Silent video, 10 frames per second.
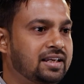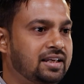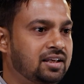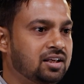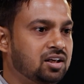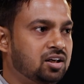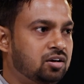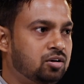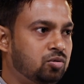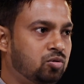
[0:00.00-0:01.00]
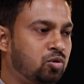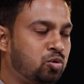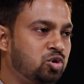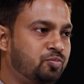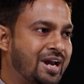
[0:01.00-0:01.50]
नहीं और वो
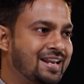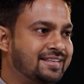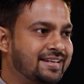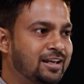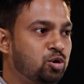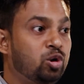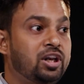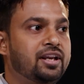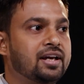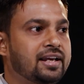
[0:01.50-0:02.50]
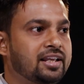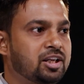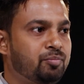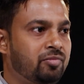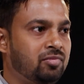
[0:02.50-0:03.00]
खुद पहले से ही लोन ले रखे
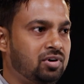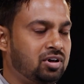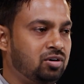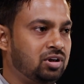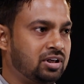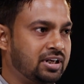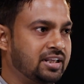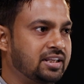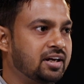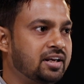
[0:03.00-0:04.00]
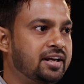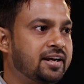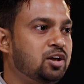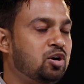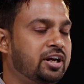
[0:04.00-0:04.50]
थे खेती करने के
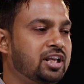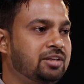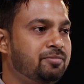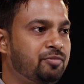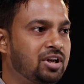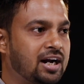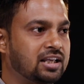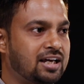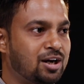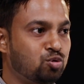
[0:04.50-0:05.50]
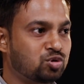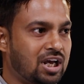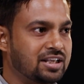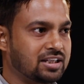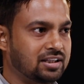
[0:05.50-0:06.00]
लिए और खेती में भी लगातार
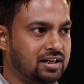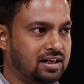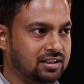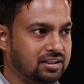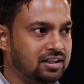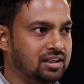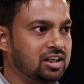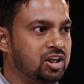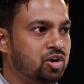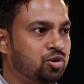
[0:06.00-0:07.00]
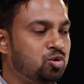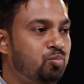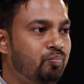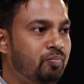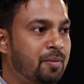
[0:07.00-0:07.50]
नुकसान चल रहा था तो
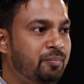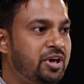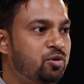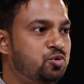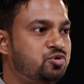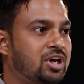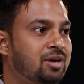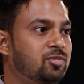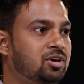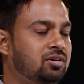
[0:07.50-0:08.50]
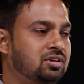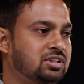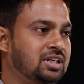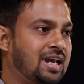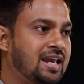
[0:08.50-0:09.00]
मम्मी उस टाइम
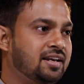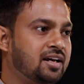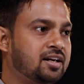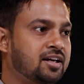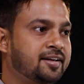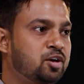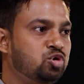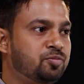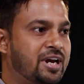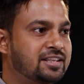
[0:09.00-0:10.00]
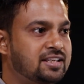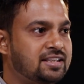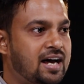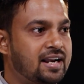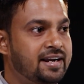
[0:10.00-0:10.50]
सिलाई कर करके कुछ पैसे
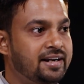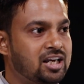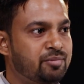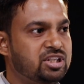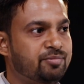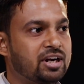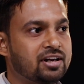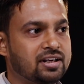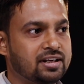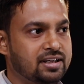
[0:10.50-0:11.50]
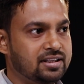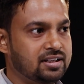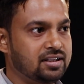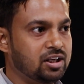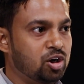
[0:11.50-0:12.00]
सहारा इंडिया में जमा कर रखी
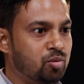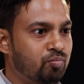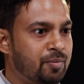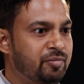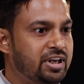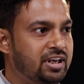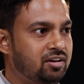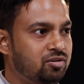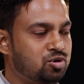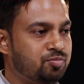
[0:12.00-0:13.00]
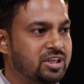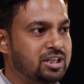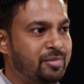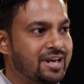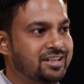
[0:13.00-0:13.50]
थी मम्मी उसमें से
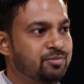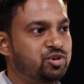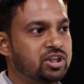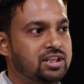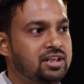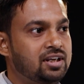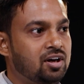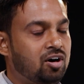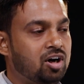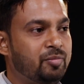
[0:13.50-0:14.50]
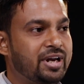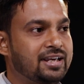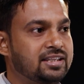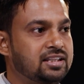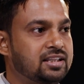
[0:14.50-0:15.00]
पैसे मुझे दी और मैं
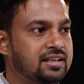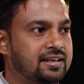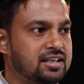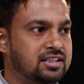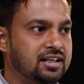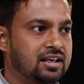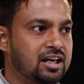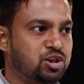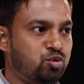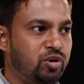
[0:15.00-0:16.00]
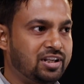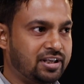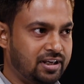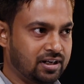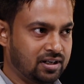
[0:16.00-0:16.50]
किसी तरीके से क्लास ट्वेल्थ
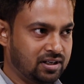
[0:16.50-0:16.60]
किया